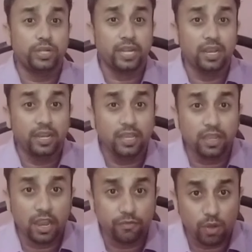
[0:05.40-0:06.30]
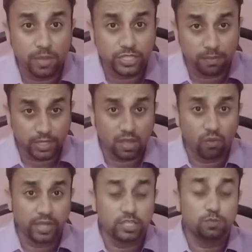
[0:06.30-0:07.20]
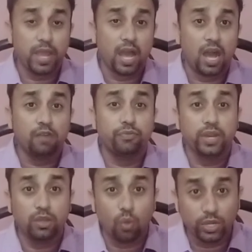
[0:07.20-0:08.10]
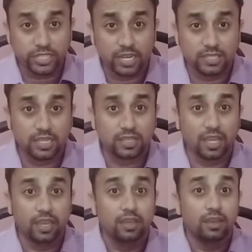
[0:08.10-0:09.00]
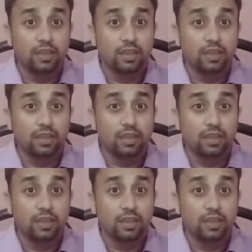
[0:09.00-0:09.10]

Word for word: टोटली इन्फॉर्मेशन बताऊंगा जिसमें आप फ्री कॉल्स कर सकते हैं